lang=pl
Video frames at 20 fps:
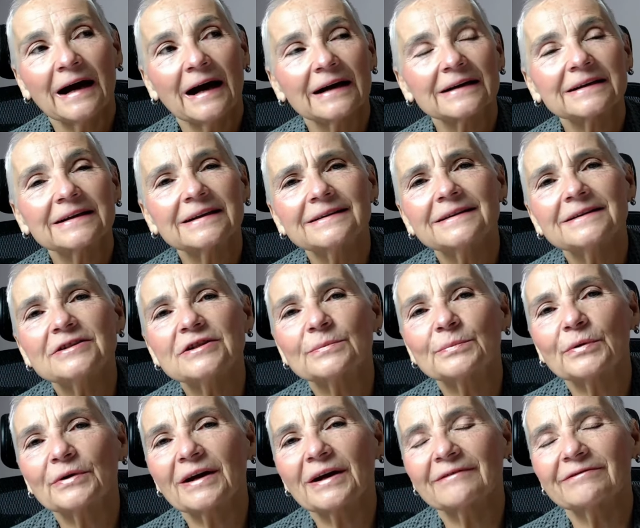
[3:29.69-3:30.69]
A kiedy się
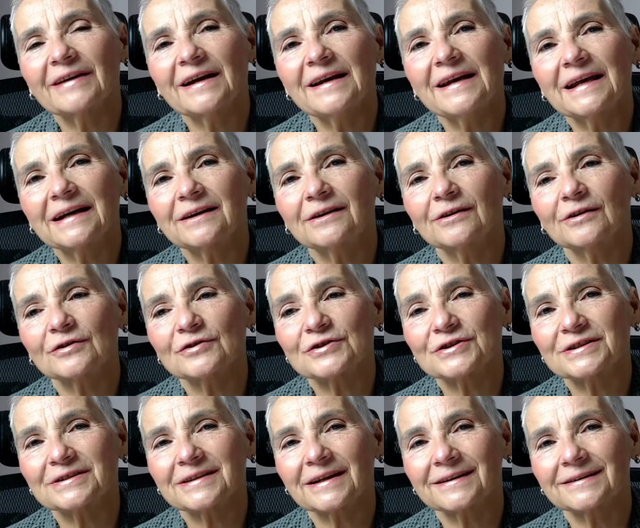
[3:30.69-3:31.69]
pojawia
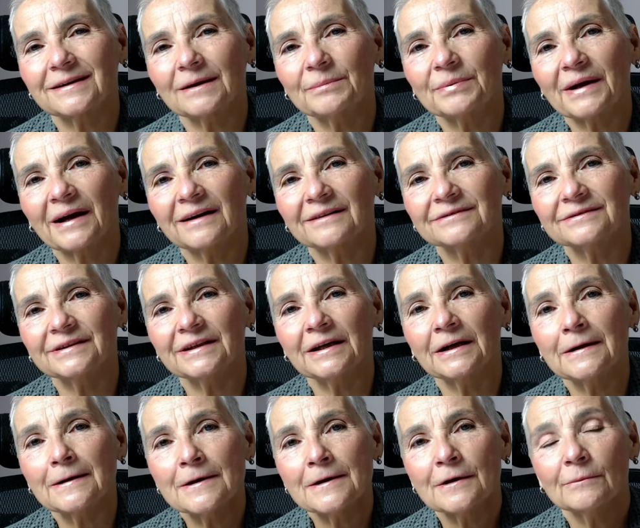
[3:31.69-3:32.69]
lekkość tak naprawdę?